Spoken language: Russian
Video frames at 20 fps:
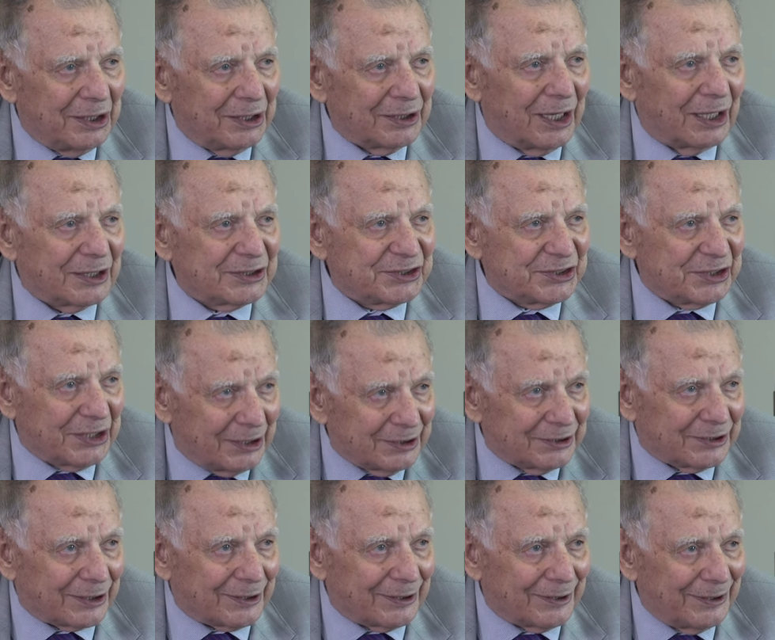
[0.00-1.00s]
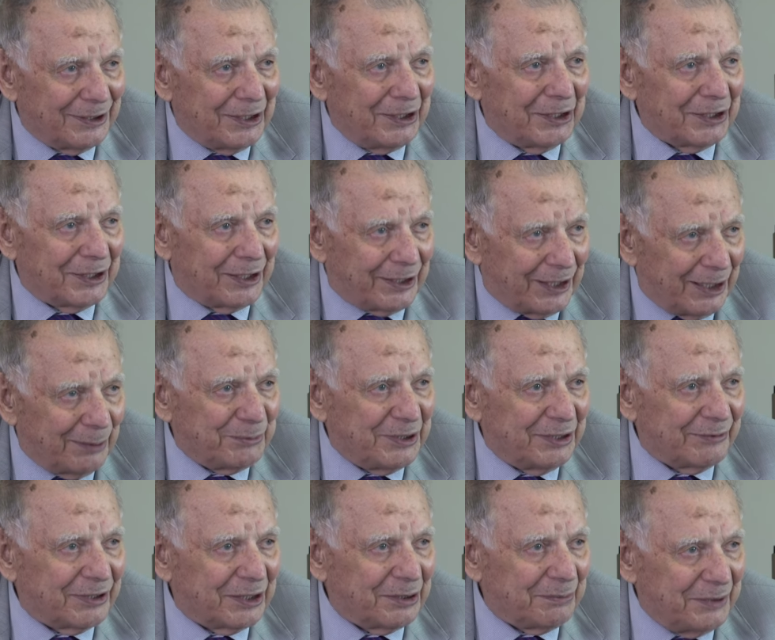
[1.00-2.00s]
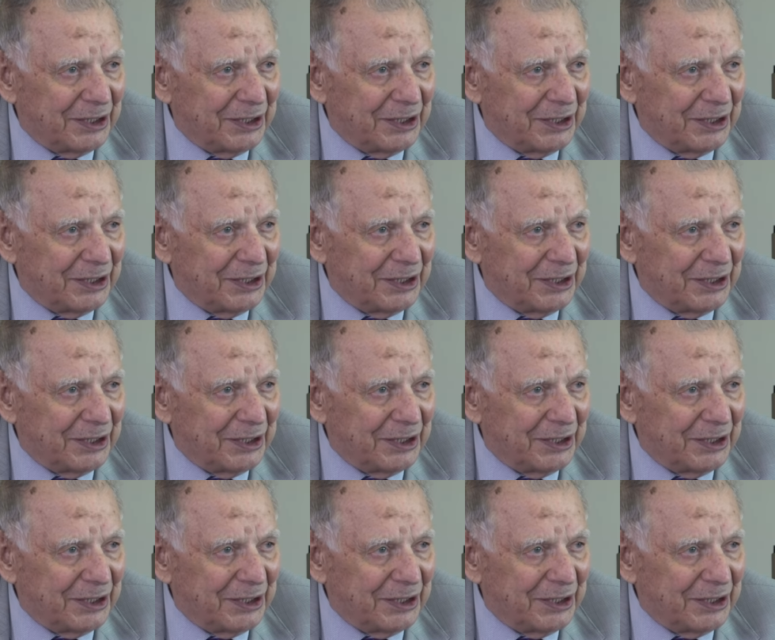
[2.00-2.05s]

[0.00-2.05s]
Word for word: как центра кремниевой